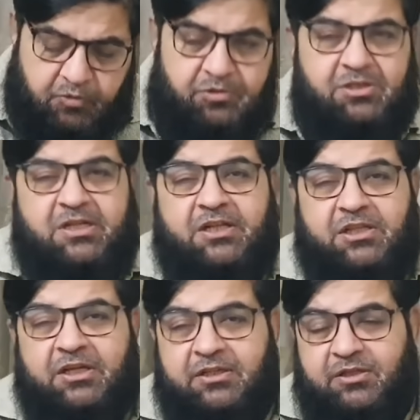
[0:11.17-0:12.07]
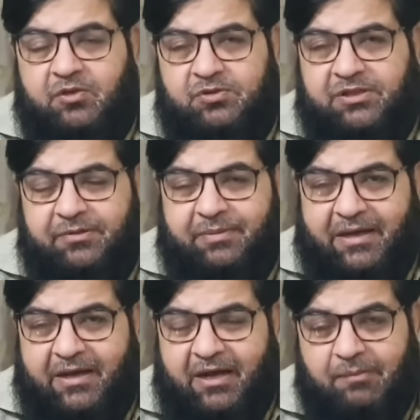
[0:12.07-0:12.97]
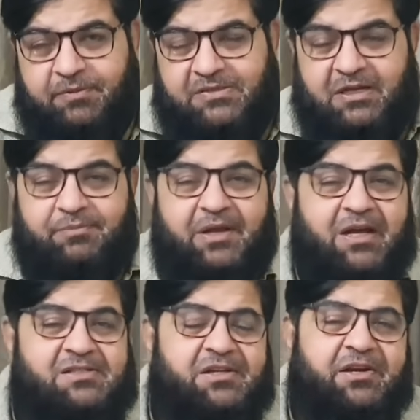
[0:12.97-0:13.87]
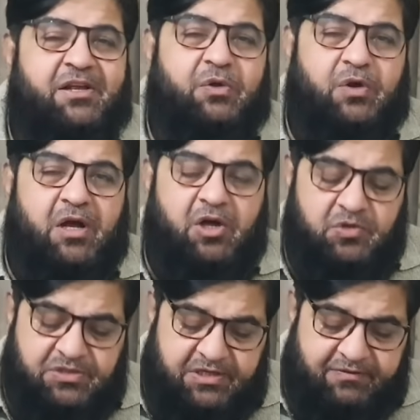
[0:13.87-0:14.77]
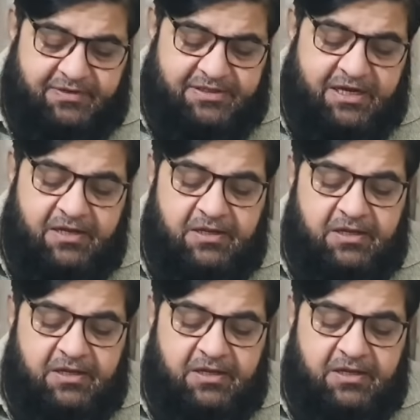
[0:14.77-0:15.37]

गुज्त तीन दिनों से मैं आपके सामने हाजिर नहीं हो रहा और उसकी वजह